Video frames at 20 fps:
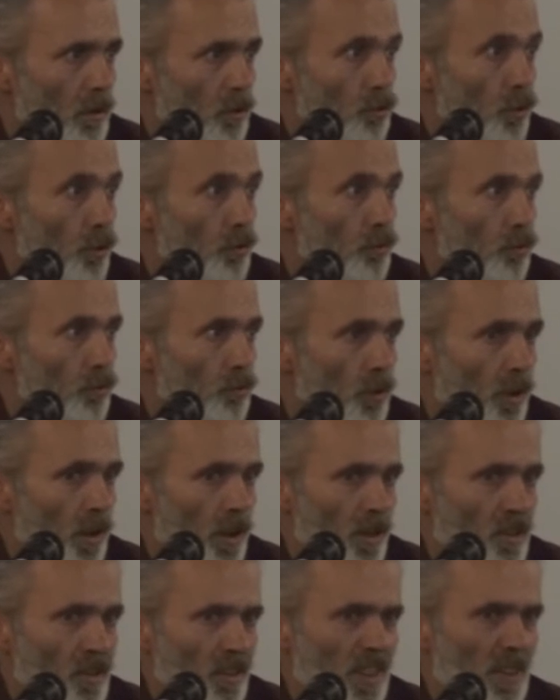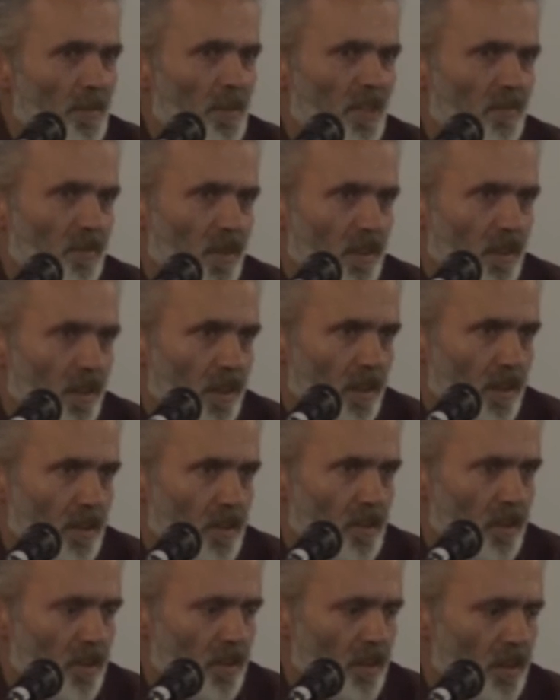Yoktur diyor hariçte. İlim sıfatı
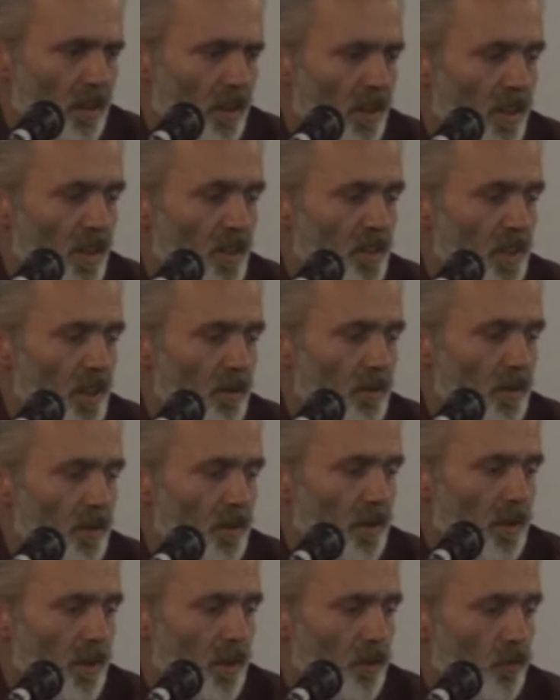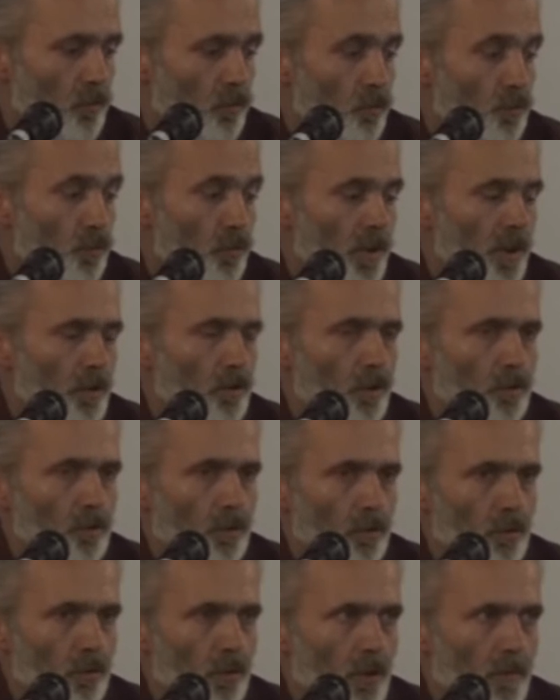hariç, hariçte bir vücutları yoktur
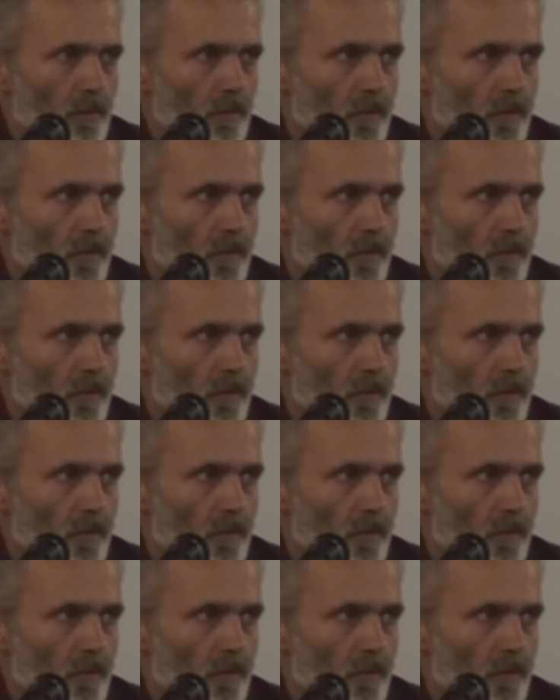diyor.